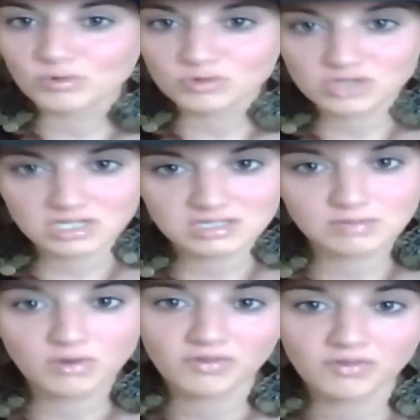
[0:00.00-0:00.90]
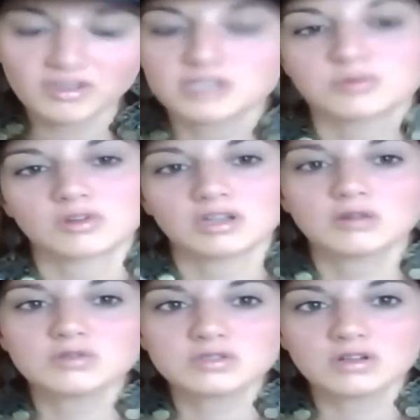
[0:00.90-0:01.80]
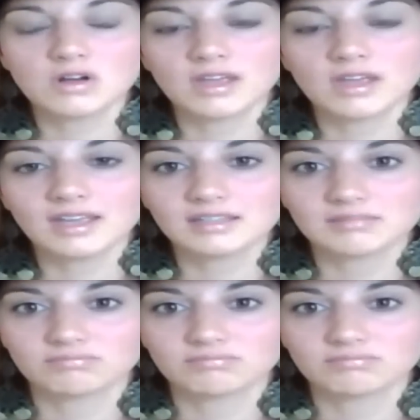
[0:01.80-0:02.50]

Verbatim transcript: muchísimo Facebook, incluso es